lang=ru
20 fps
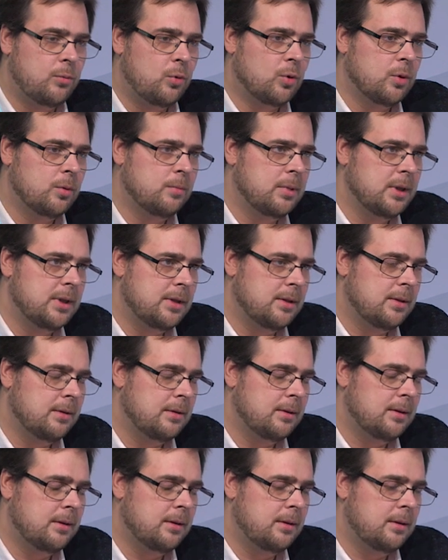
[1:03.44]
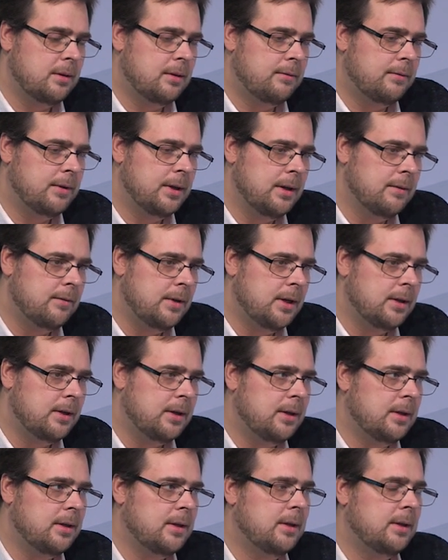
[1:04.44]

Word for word: могут быть э, выявлены.